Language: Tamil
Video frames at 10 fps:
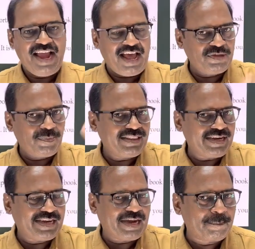அது
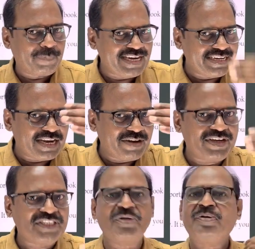மாதிரி கம்ப்ளீட்
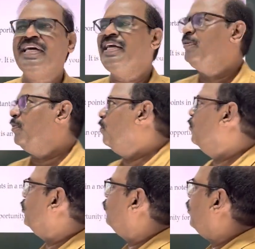டெரிவேஷனோட
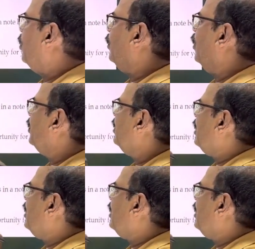ஒவ்வொரு ஃபார்முலாவையும்